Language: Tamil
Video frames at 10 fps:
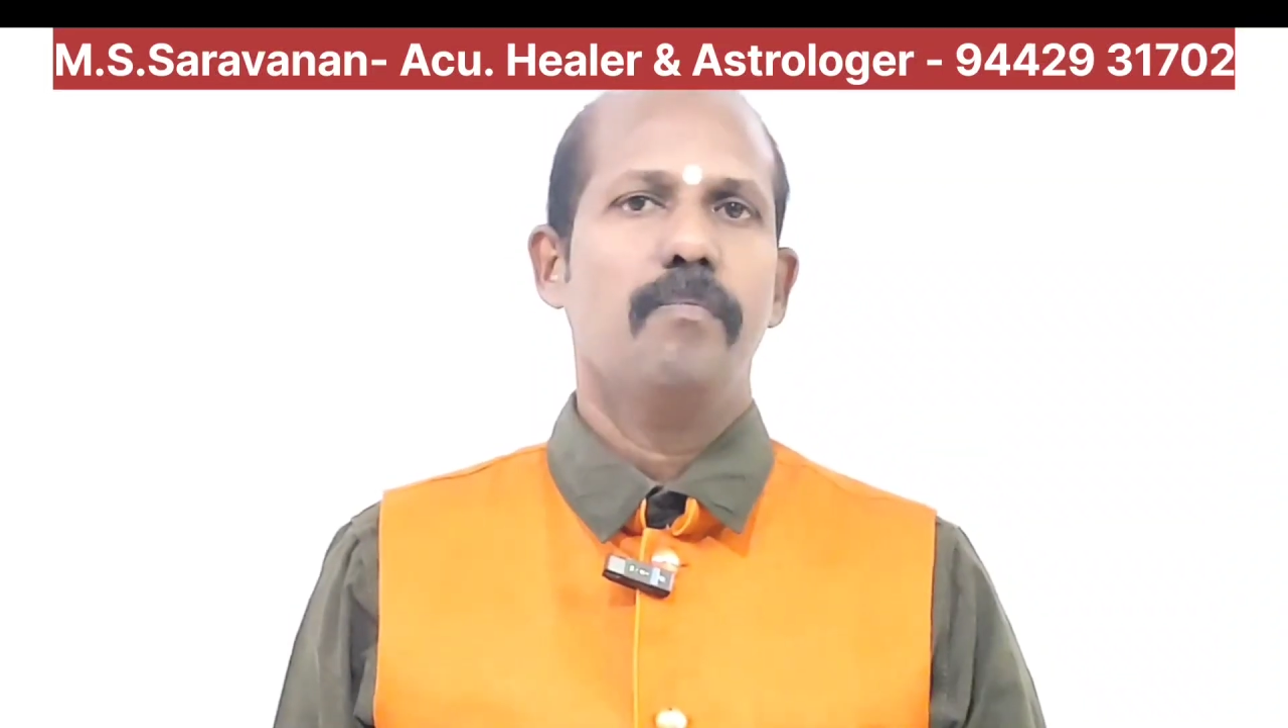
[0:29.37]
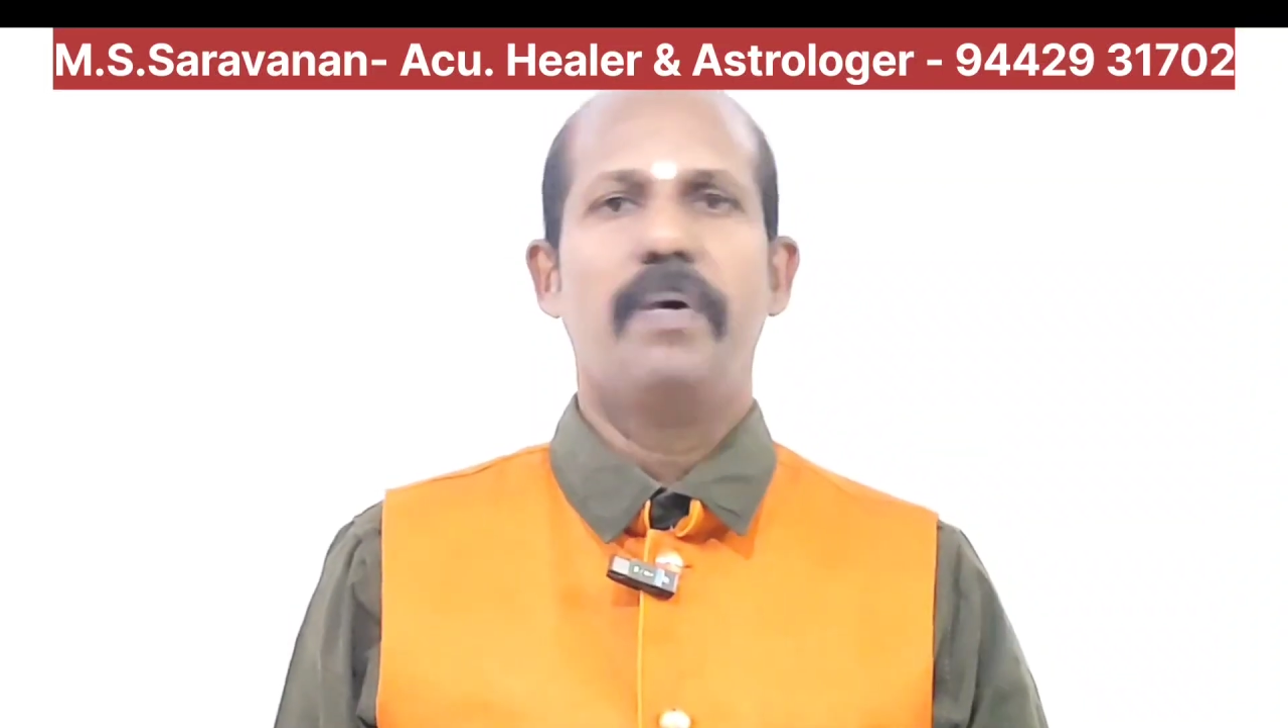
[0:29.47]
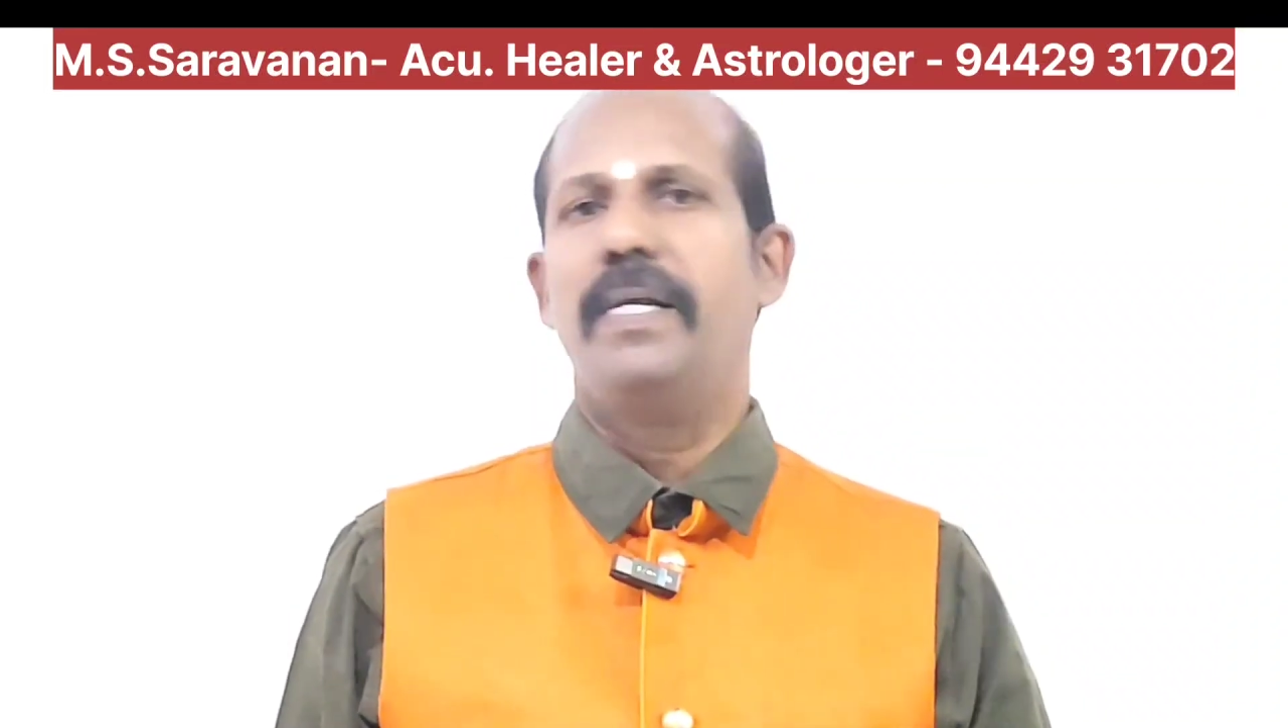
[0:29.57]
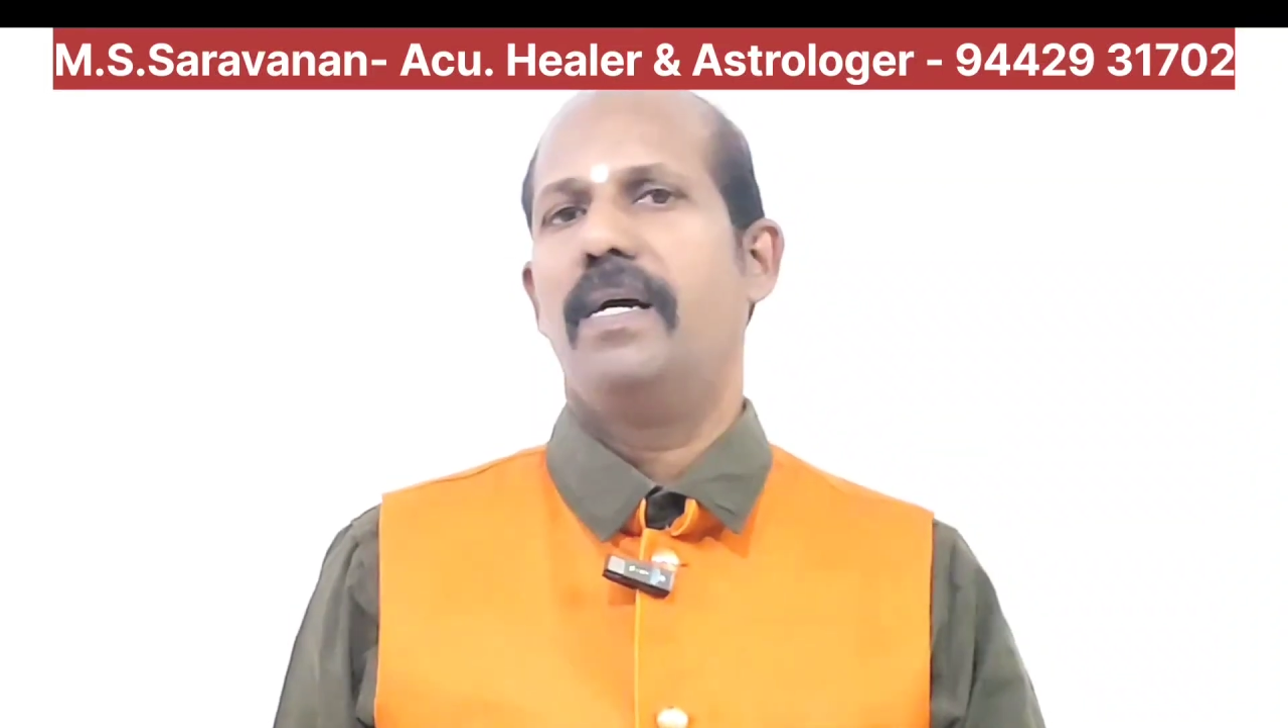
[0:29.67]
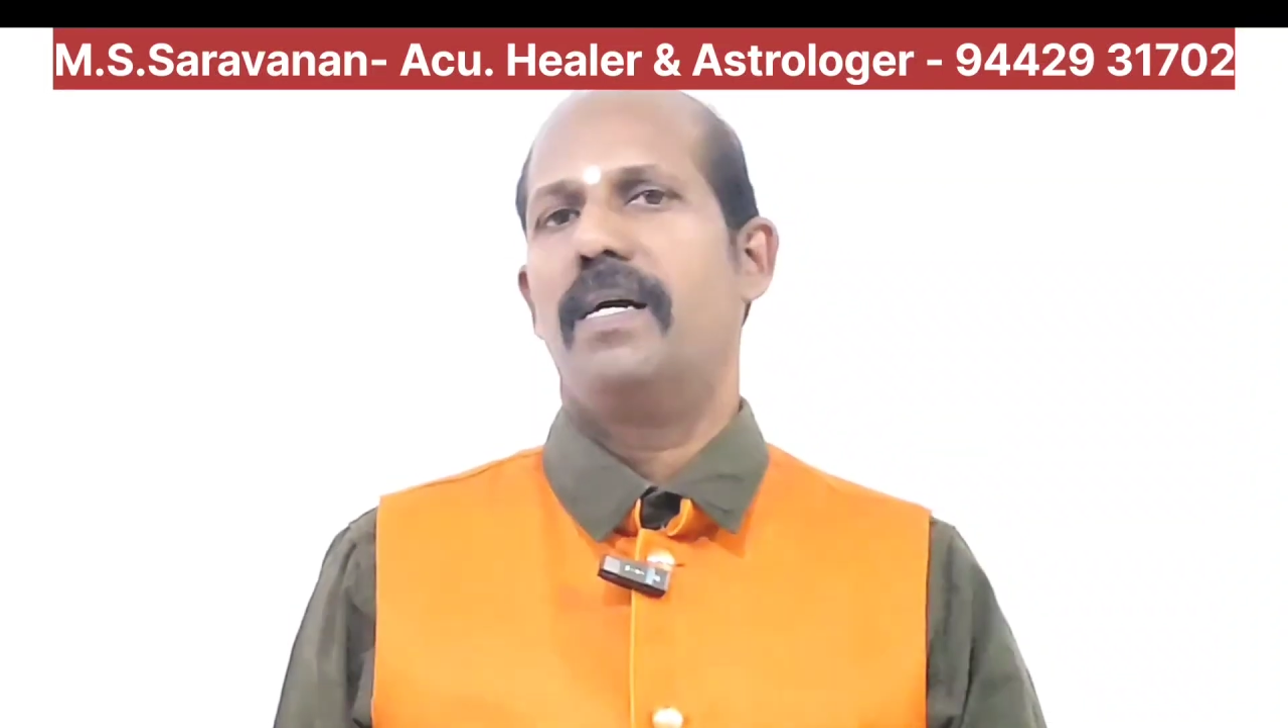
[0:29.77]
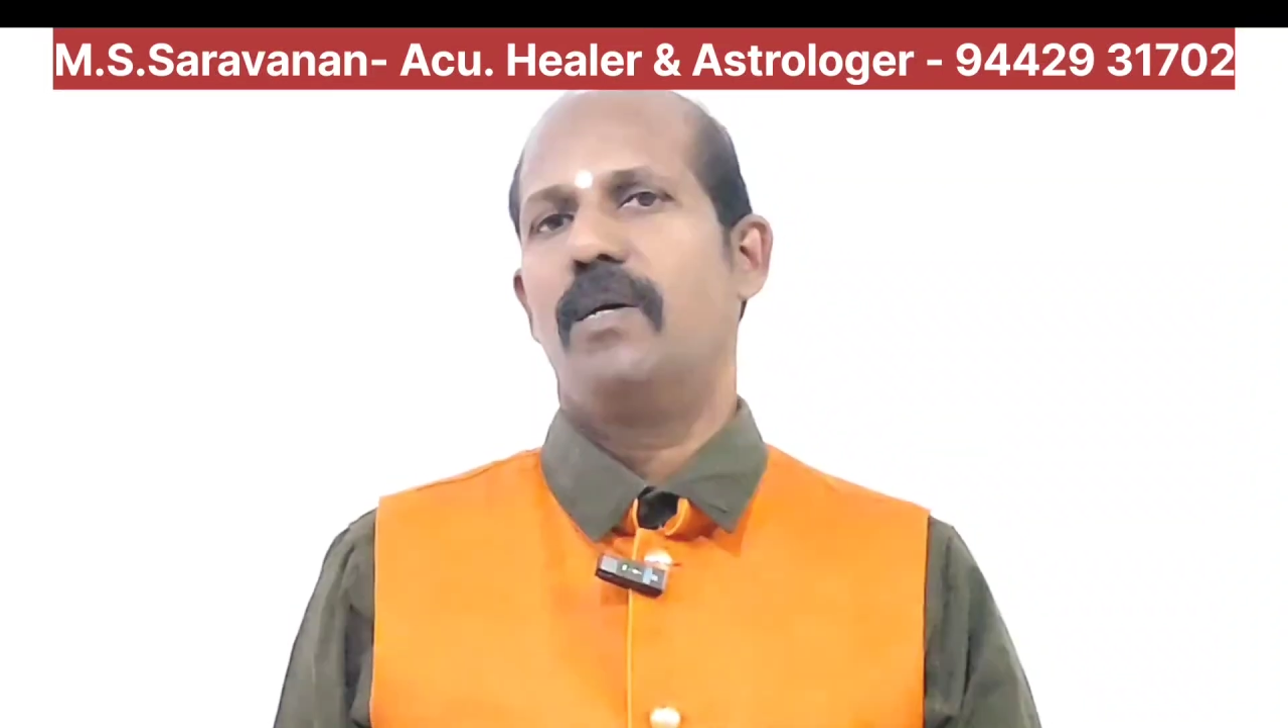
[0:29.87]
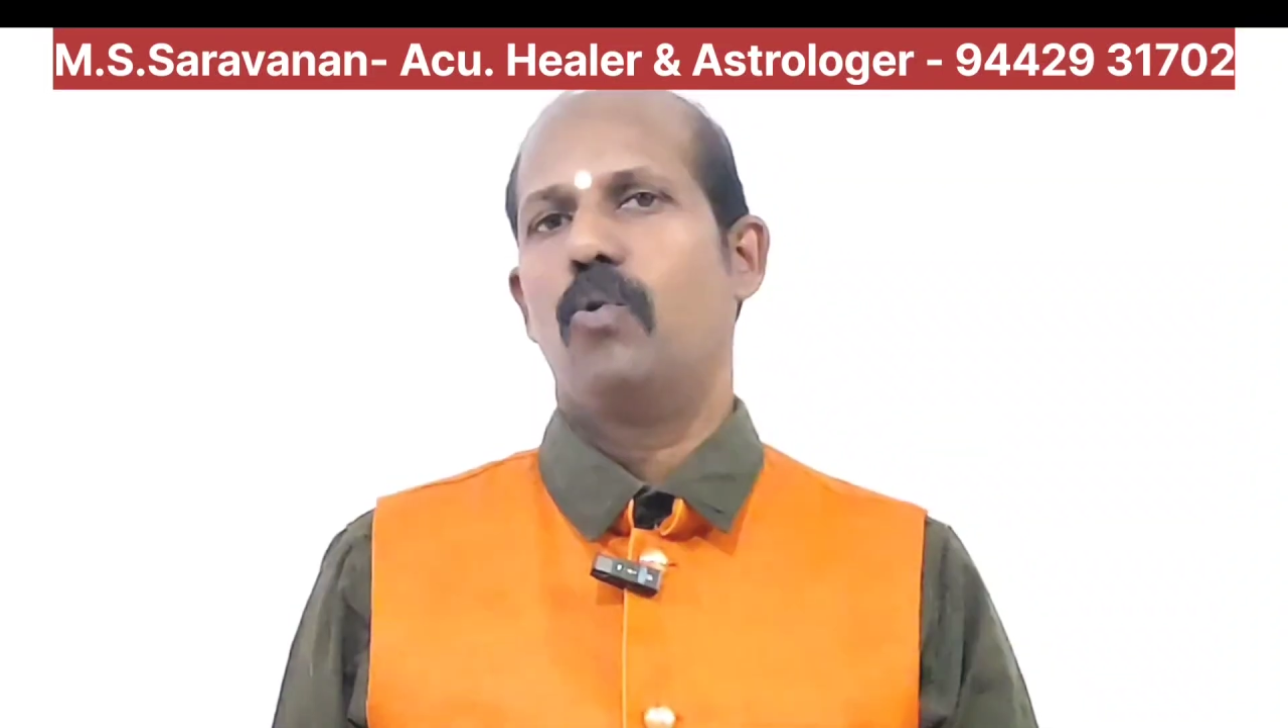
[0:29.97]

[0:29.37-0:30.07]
பரிகார